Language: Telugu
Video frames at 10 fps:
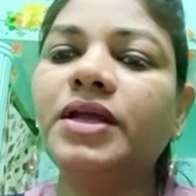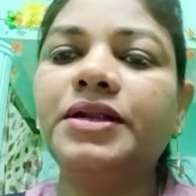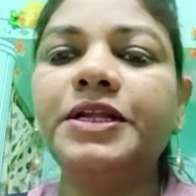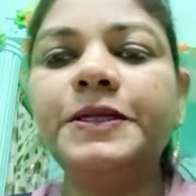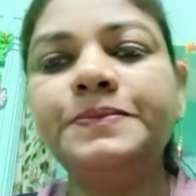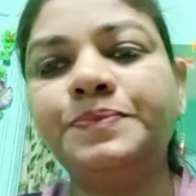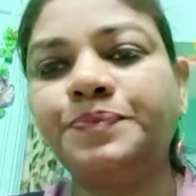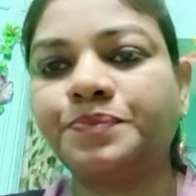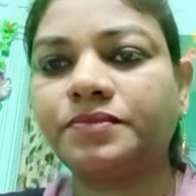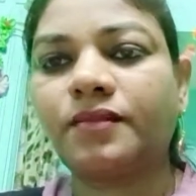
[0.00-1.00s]
అండి
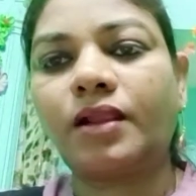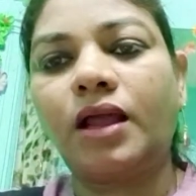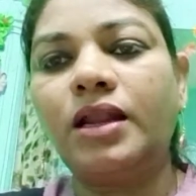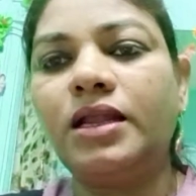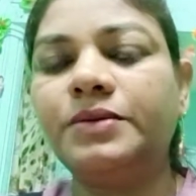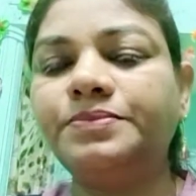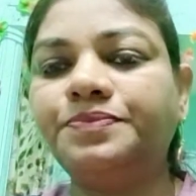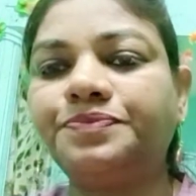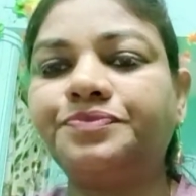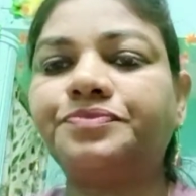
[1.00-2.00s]
అలా
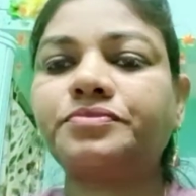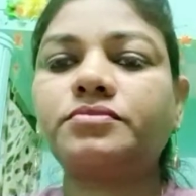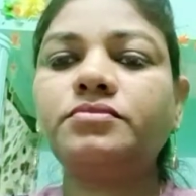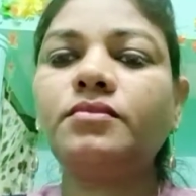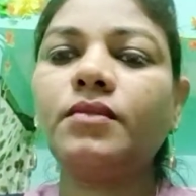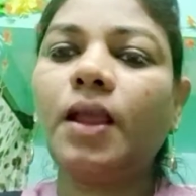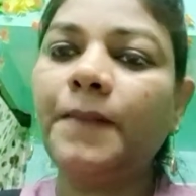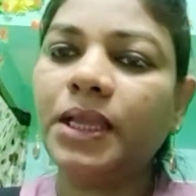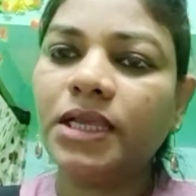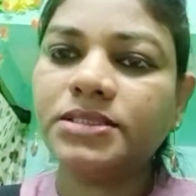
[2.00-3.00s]

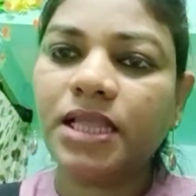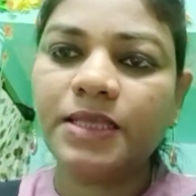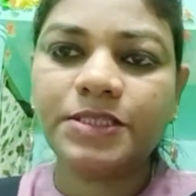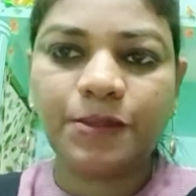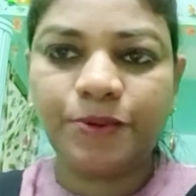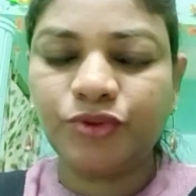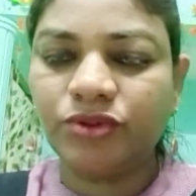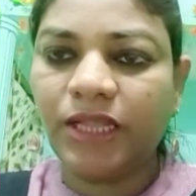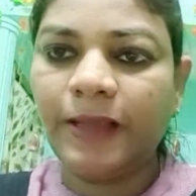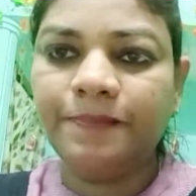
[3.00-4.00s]
మింగేస్తే
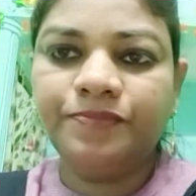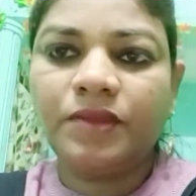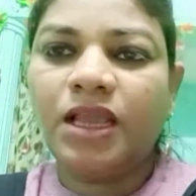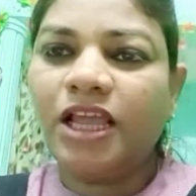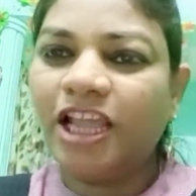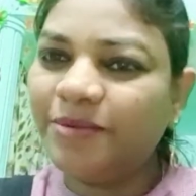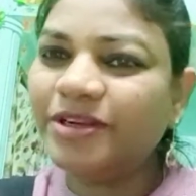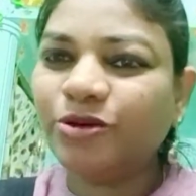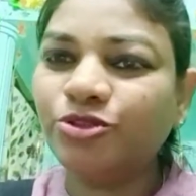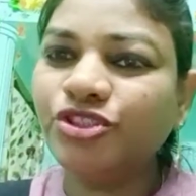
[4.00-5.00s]
సరిపోతుంది
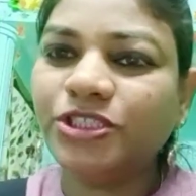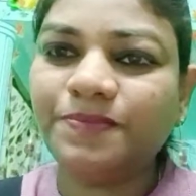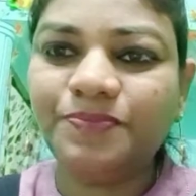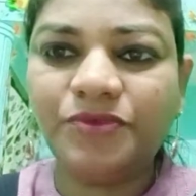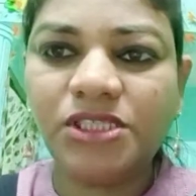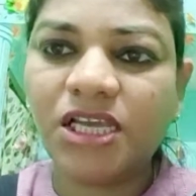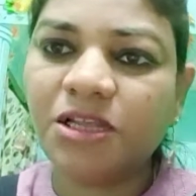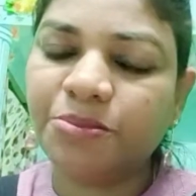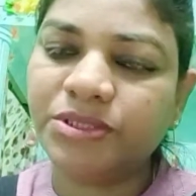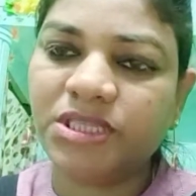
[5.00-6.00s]
ఏమంటే కొంచెం చేదు
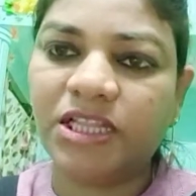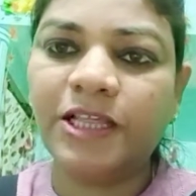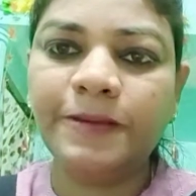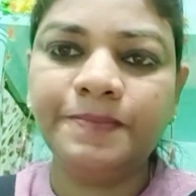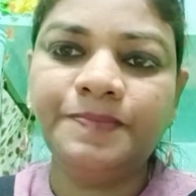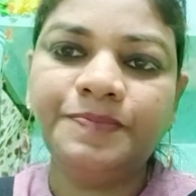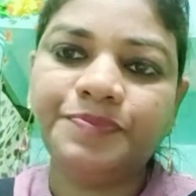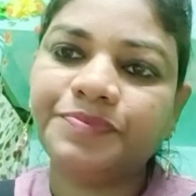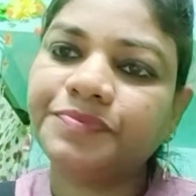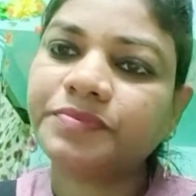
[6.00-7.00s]
అనిపిస్తుంది
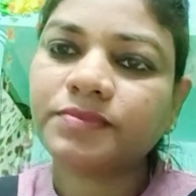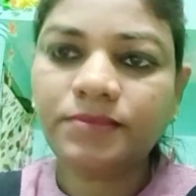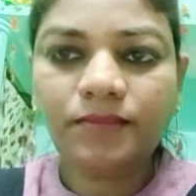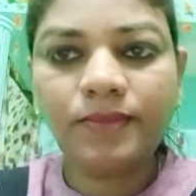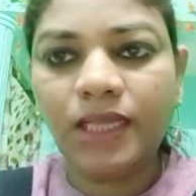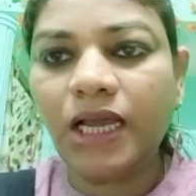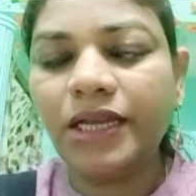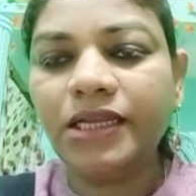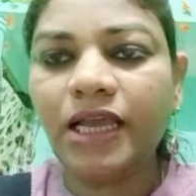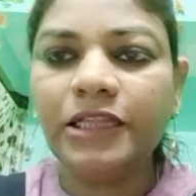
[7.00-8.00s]

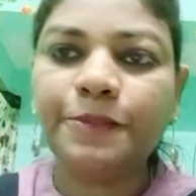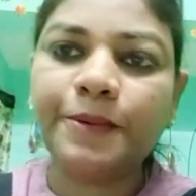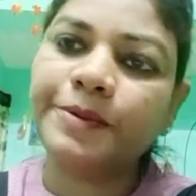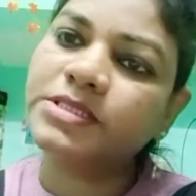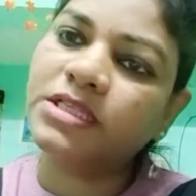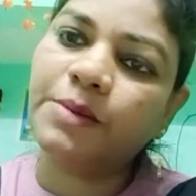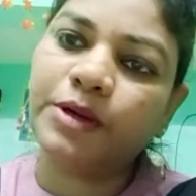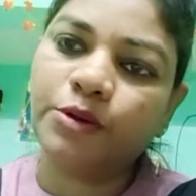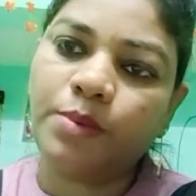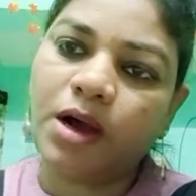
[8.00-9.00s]
కానీ హెల్త్ పర్పస్ అయితే
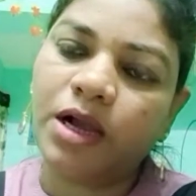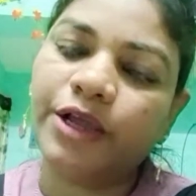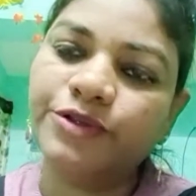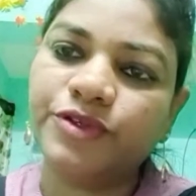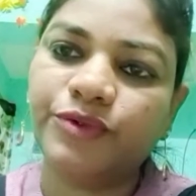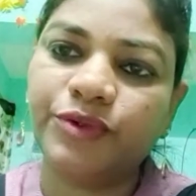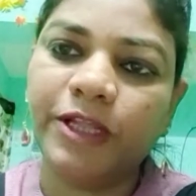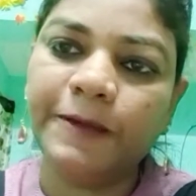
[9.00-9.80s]
మనకు బాగా యూజ్ అవుతుంది